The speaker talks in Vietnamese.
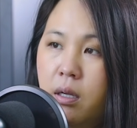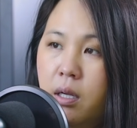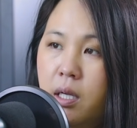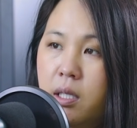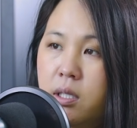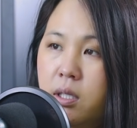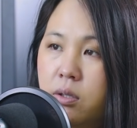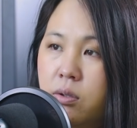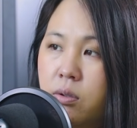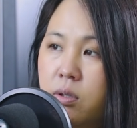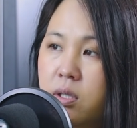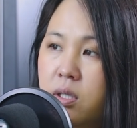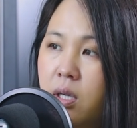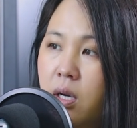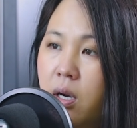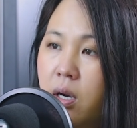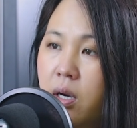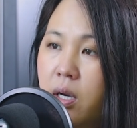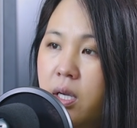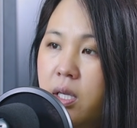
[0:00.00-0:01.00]
ấy trầu tua
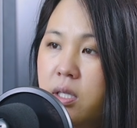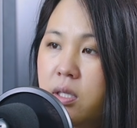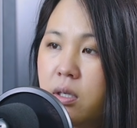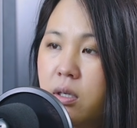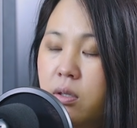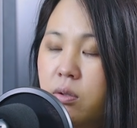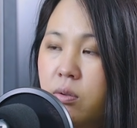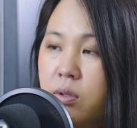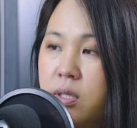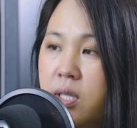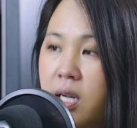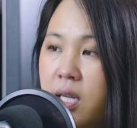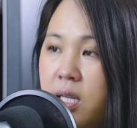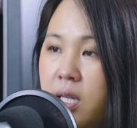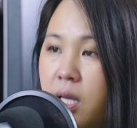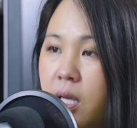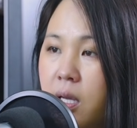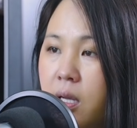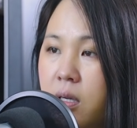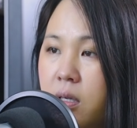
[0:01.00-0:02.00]
cho ấy trầu tuần trái
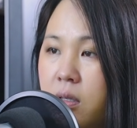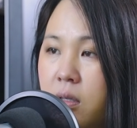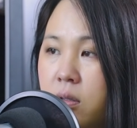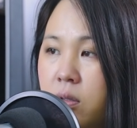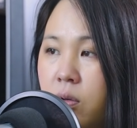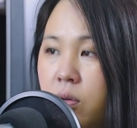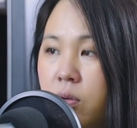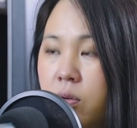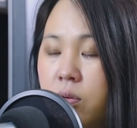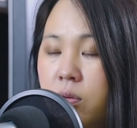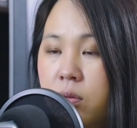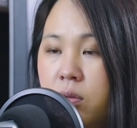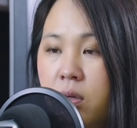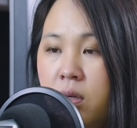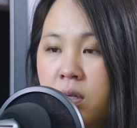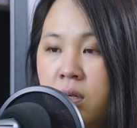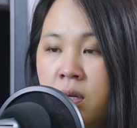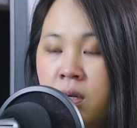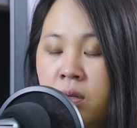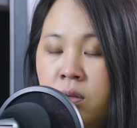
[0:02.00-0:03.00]
chỉ trầu dù
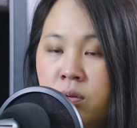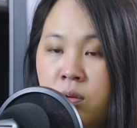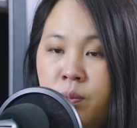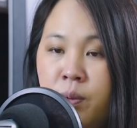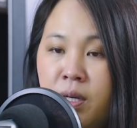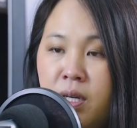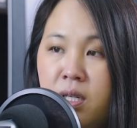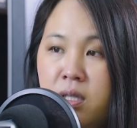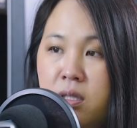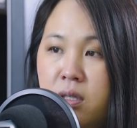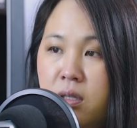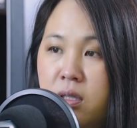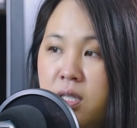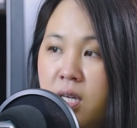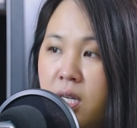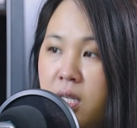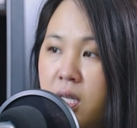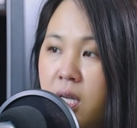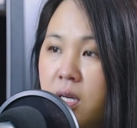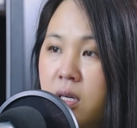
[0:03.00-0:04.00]
nó dù tụ bao nhiêu trầu
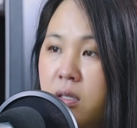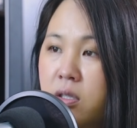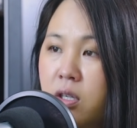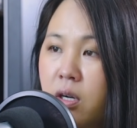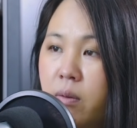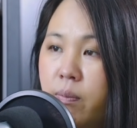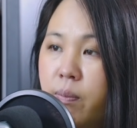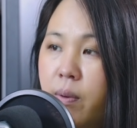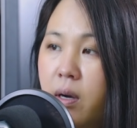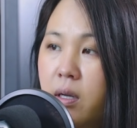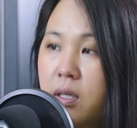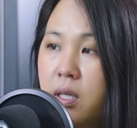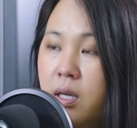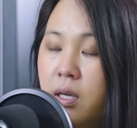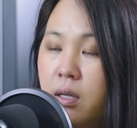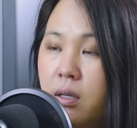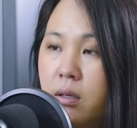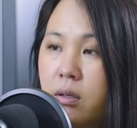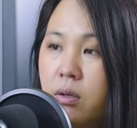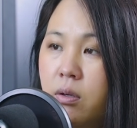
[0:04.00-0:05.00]
trái chỉ nó trầu bỏ
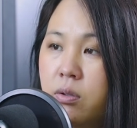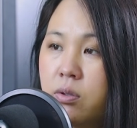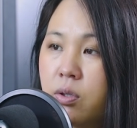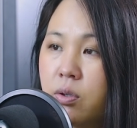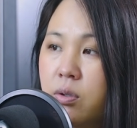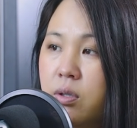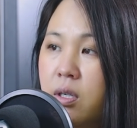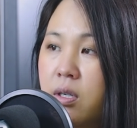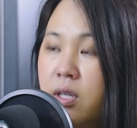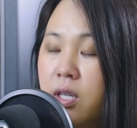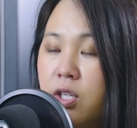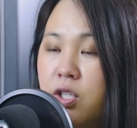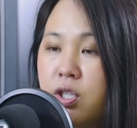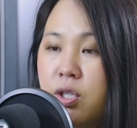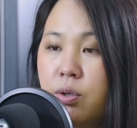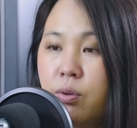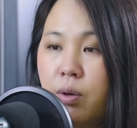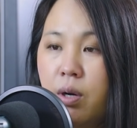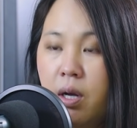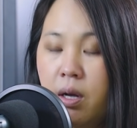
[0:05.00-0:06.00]
thế yêu trầu đó chỉ
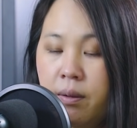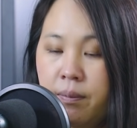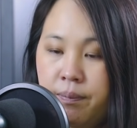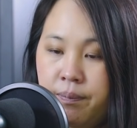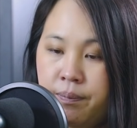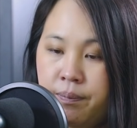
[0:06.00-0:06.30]
chỉ à